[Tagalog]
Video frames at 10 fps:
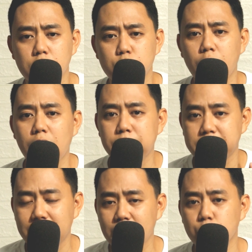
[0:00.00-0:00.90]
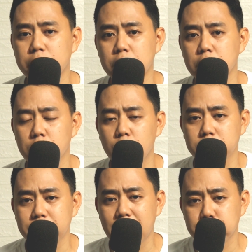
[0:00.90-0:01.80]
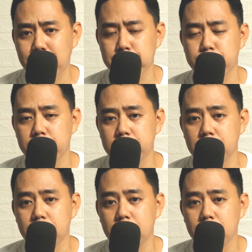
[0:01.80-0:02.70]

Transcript: you have an equity on that property.